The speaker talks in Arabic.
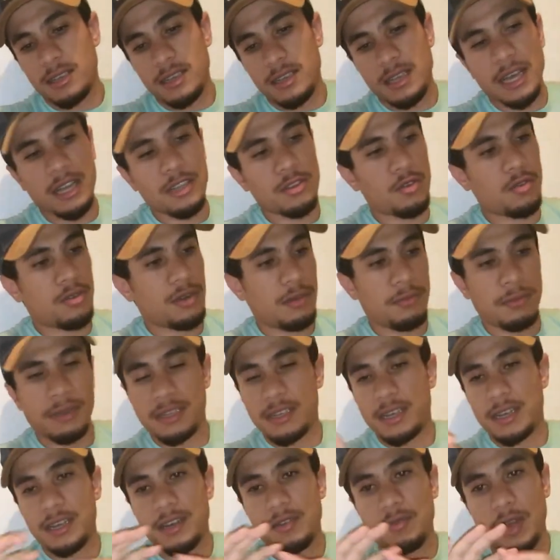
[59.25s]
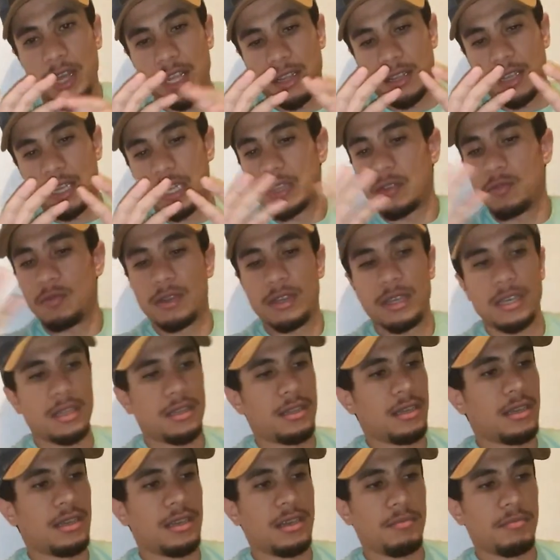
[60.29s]
كرتونه مثلا واحد الكرتونه
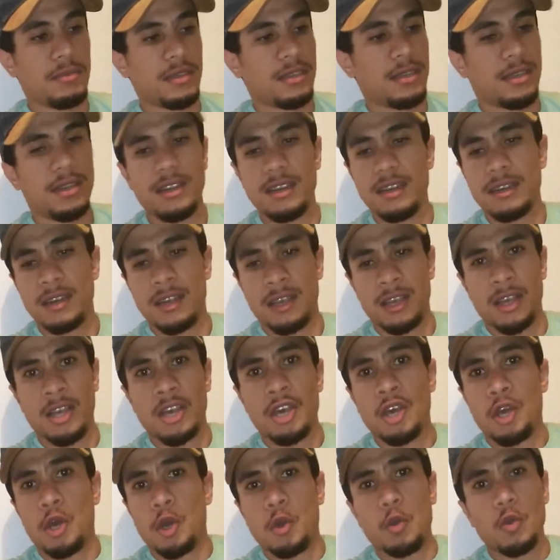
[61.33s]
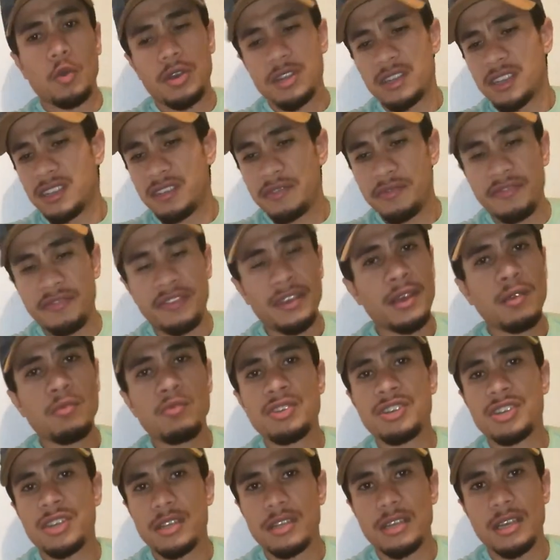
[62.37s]
قدامها مثلا وكتكتب فيها
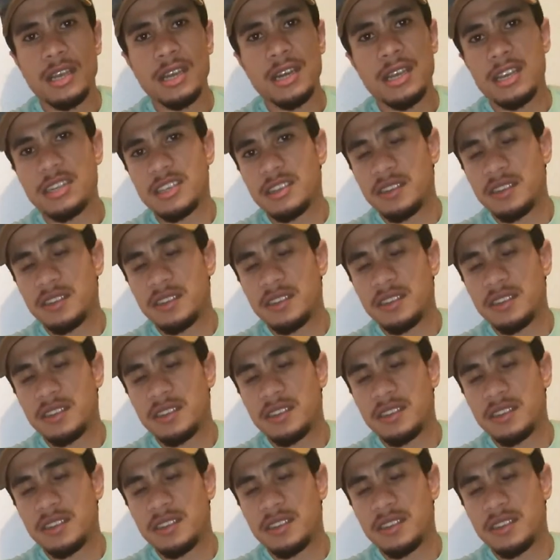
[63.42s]
الوجهه ديالك كتكتب